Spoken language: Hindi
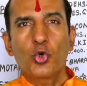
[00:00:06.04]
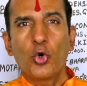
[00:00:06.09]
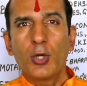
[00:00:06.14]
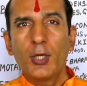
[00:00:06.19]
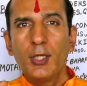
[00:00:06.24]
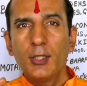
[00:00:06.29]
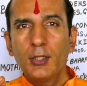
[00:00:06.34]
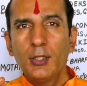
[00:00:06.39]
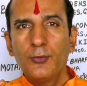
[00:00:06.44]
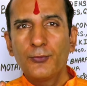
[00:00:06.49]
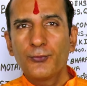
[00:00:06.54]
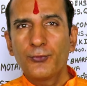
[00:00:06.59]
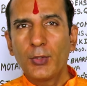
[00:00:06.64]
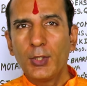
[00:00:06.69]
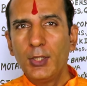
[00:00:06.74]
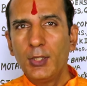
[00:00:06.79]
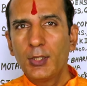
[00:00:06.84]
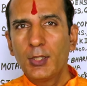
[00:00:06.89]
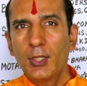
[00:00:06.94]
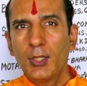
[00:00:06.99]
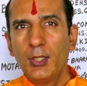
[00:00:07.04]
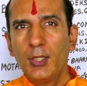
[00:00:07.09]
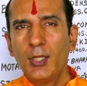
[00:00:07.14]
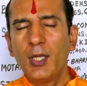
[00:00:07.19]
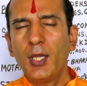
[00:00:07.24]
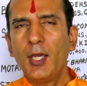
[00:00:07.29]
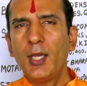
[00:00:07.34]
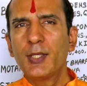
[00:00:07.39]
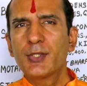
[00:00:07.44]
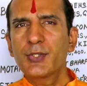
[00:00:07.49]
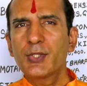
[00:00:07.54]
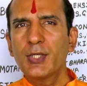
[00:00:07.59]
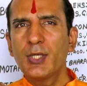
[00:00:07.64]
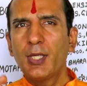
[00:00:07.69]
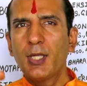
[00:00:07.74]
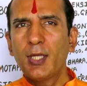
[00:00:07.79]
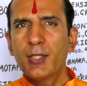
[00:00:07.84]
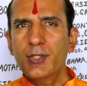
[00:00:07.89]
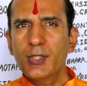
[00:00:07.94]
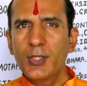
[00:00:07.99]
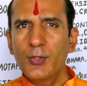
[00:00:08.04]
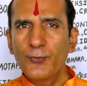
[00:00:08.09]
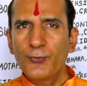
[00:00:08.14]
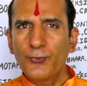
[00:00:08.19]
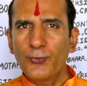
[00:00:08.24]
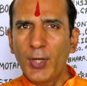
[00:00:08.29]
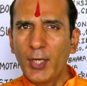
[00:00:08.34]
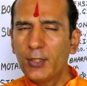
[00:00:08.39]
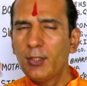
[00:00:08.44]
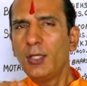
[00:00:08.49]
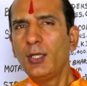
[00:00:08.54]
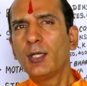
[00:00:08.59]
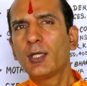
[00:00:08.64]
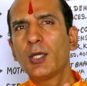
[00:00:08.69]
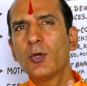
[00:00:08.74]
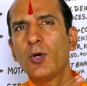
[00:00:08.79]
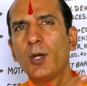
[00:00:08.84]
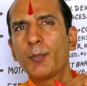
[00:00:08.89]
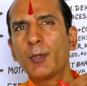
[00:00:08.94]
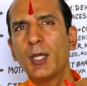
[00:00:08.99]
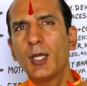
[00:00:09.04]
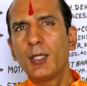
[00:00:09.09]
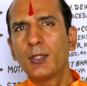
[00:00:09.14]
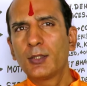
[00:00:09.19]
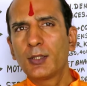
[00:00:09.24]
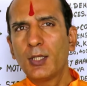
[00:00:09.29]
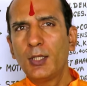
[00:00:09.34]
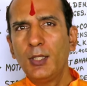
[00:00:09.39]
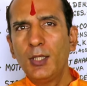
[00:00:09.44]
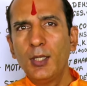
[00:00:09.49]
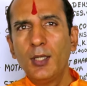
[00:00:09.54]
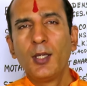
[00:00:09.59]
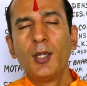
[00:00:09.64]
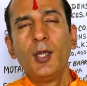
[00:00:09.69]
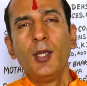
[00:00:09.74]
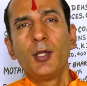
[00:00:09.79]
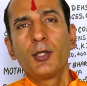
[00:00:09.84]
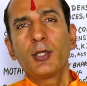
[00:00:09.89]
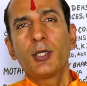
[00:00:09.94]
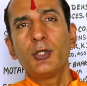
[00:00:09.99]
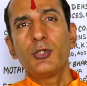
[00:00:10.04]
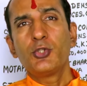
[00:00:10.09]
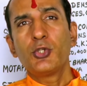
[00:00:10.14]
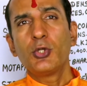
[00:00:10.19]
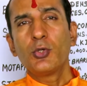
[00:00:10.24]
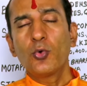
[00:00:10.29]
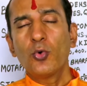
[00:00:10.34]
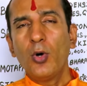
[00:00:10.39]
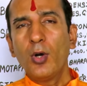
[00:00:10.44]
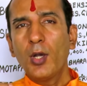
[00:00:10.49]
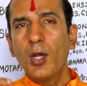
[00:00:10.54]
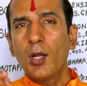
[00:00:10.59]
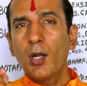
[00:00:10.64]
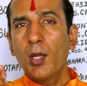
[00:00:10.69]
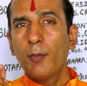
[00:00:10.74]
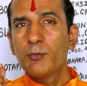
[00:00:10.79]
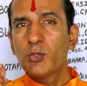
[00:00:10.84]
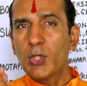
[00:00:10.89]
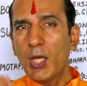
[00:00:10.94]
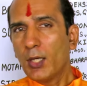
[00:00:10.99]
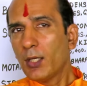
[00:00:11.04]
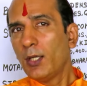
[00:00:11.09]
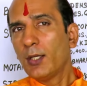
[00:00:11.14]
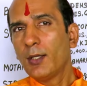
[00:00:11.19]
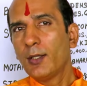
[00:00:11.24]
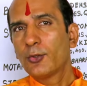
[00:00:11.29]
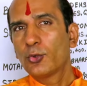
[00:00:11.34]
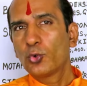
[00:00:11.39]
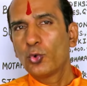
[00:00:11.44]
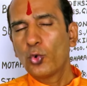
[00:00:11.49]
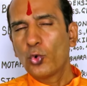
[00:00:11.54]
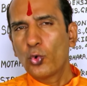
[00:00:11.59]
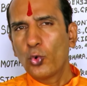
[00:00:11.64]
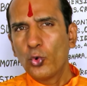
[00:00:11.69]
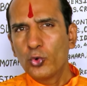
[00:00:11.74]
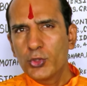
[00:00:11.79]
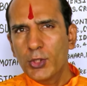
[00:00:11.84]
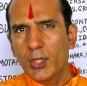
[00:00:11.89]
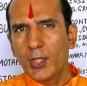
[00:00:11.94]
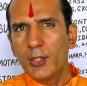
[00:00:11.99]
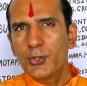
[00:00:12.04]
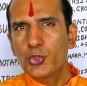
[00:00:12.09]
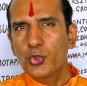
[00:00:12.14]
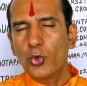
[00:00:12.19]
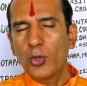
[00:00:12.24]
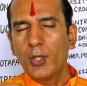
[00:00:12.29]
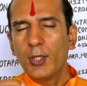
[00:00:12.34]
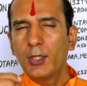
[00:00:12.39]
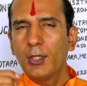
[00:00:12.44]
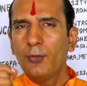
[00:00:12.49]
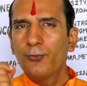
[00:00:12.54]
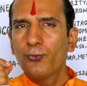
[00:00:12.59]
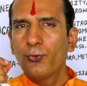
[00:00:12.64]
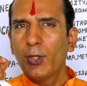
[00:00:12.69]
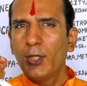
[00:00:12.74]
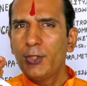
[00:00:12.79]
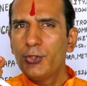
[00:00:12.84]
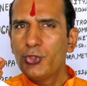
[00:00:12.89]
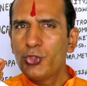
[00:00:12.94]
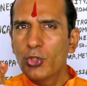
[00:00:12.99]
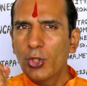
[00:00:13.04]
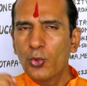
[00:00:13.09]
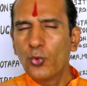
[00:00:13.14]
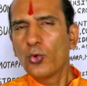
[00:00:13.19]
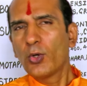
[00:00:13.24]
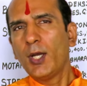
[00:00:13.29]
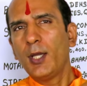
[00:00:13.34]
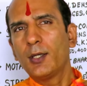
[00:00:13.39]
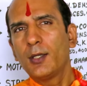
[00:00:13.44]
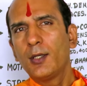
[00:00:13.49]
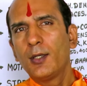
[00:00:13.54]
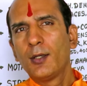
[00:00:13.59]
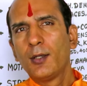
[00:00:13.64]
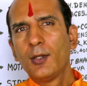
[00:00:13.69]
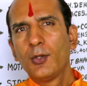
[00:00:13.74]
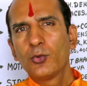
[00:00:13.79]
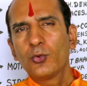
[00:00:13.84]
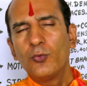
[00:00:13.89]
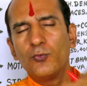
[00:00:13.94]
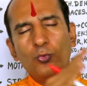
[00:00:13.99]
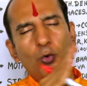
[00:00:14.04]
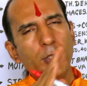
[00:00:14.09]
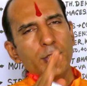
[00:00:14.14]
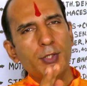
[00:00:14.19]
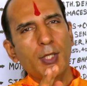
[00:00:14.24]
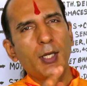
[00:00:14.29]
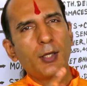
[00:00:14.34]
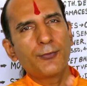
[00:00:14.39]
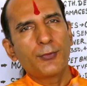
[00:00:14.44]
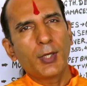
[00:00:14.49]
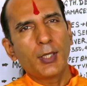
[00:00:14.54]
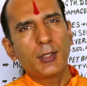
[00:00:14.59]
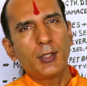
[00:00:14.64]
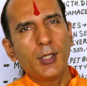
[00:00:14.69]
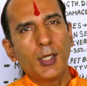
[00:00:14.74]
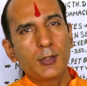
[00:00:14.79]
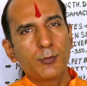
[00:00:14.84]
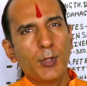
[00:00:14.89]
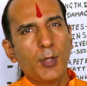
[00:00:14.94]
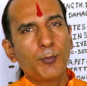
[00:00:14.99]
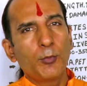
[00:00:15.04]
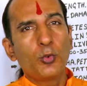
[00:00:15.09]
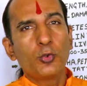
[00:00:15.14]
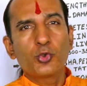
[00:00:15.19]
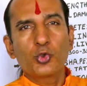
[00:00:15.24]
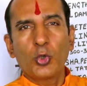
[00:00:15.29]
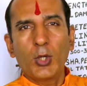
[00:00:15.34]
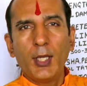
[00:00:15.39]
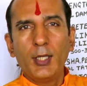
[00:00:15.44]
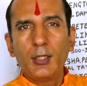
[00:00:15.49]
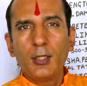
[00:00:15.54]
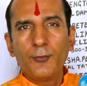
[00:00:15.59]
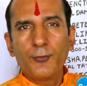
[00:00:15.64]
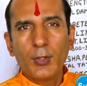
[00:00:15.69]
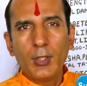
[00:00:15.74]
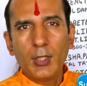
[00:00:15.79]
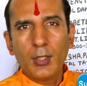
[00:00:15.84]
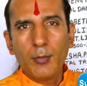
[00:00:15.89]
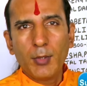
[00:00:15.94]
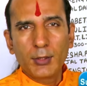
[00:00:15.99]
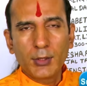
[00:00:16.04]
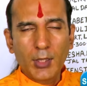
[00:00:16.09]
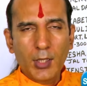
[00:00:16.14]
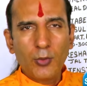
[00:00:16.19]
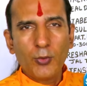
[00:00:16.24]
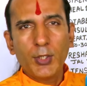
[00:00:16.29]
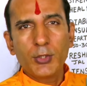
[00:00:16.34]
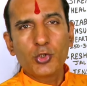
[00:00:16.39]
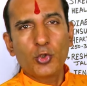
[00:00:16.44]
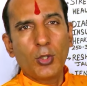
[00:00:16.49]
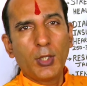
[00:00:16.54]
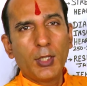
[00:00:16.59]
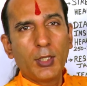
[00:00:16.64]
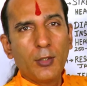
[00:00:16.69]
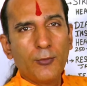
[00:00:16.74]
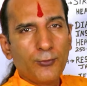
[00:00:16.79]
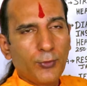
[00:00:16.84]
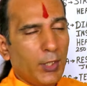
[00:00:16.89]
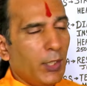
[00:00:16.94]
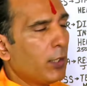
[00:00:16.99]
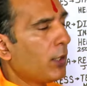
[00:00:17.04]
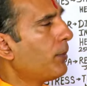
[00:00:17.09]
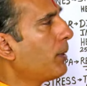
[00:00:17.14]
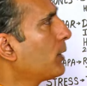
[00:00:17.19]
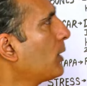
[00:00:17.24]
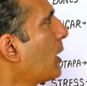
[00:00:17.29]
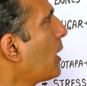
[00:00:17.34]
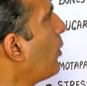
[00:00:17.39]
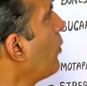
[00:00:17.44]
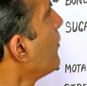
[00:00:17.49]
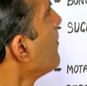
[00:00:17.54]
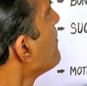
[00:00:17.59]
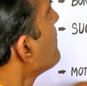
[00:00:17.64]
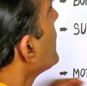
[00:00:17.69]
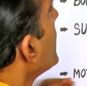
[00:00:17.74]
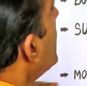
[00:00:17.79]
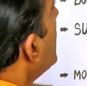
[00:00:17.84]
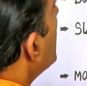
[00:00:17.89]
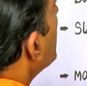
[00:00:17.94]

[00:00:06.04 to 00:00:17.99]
चौले की फली के लिए ऐसे ऐसे फायदे लिखे हुए आपके हेल्थ के लिए कि जिनको अगर आप जान लेंगे तो रोजाना चौले की फली जरूर खाएंगे तो वही सारे फायदे आज मैं आपको चौलाई की फली के बता रहा हूँ या चौले की फली के बता रहा हूँ